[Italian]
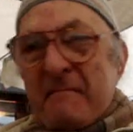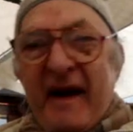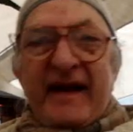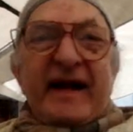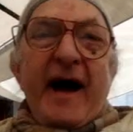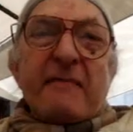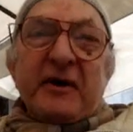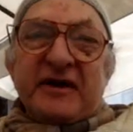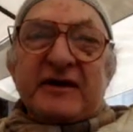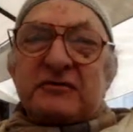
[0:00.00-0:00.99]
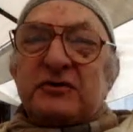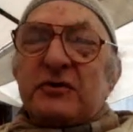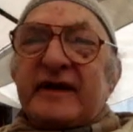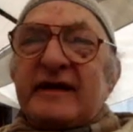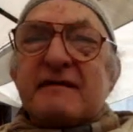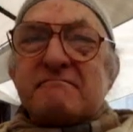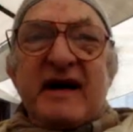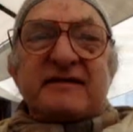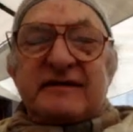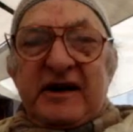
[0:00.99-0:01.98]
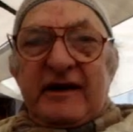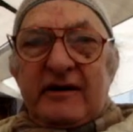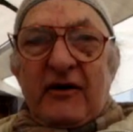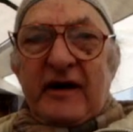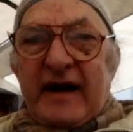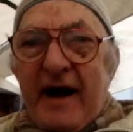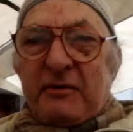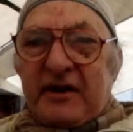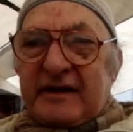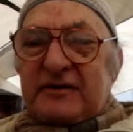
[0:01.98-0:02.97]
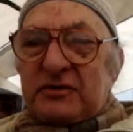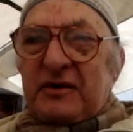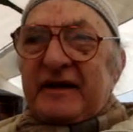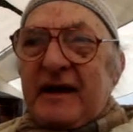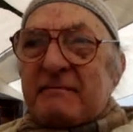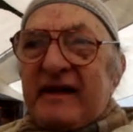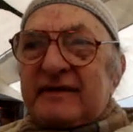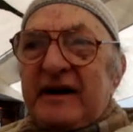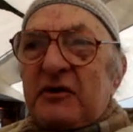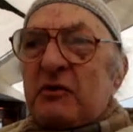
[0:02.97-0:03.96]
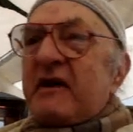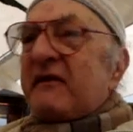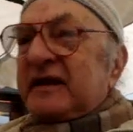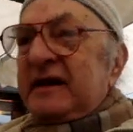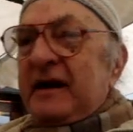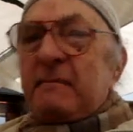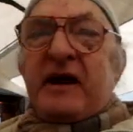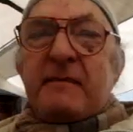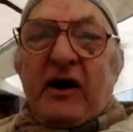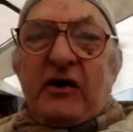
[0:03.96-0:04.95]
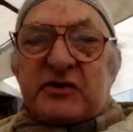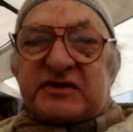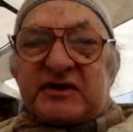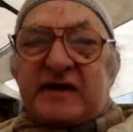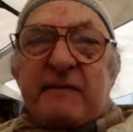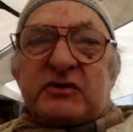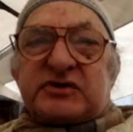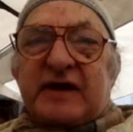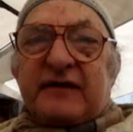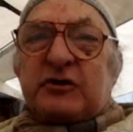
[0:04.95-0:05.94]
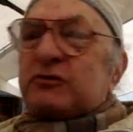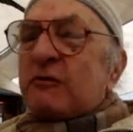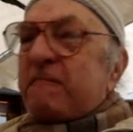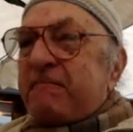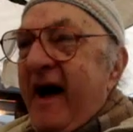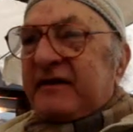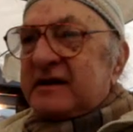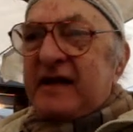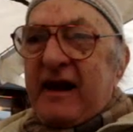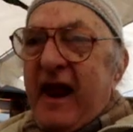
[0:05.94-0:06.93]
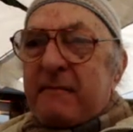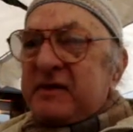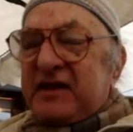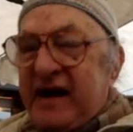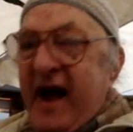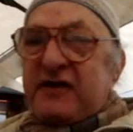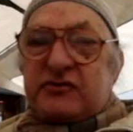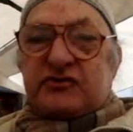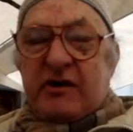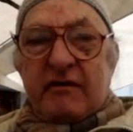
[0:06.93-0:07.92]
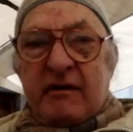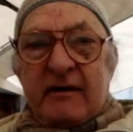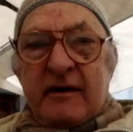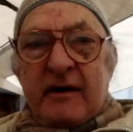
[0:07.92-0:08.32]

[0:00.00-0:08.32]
Ma il capo redattore del mattino, il capo redattore del mattino doveva dire in prima cosa siamo stati truffati dall'arbitraggio.